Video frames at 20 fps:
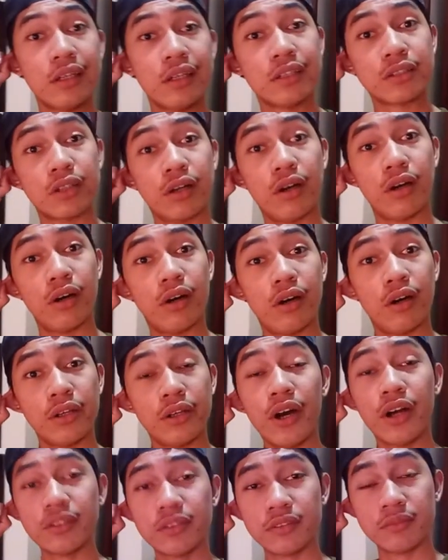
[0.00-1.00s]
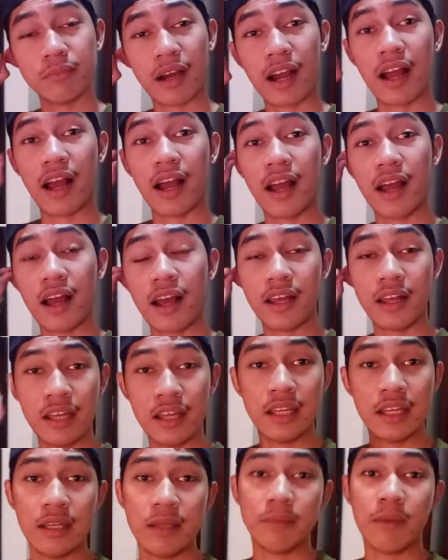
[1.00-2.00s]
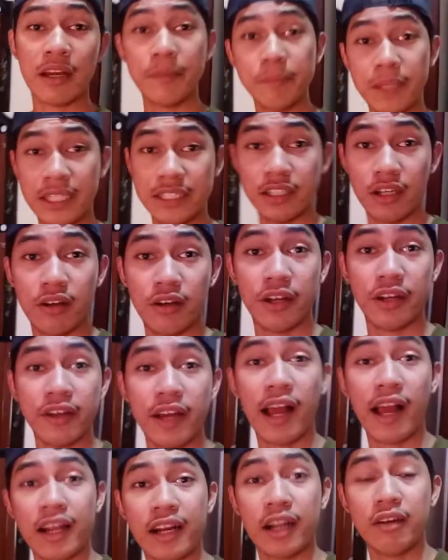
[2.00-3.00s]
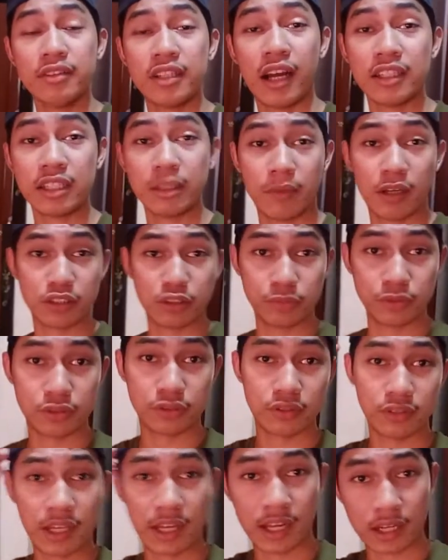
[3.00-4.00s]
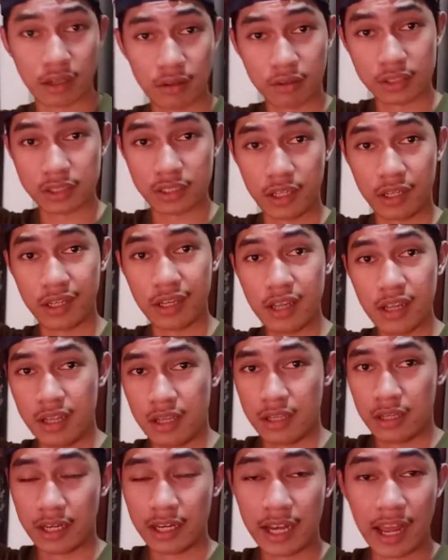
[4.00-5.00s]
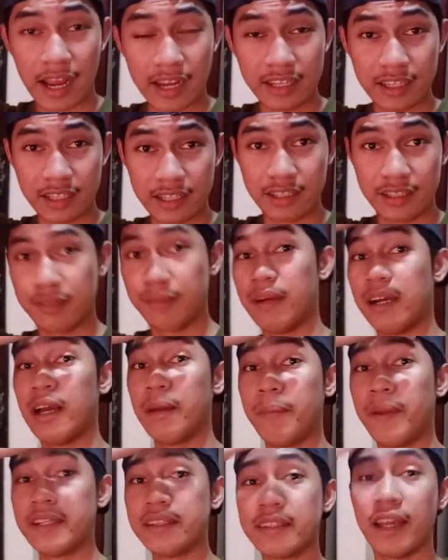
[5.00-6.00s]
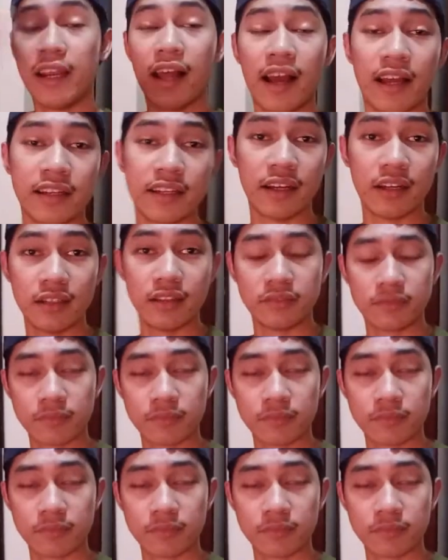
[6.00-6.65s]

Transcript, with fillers: So, yon, baka maging busy ako ngayong araw tsaka sa mga sumusunod na araw kasi kailangan ng maghapit, kailangan ng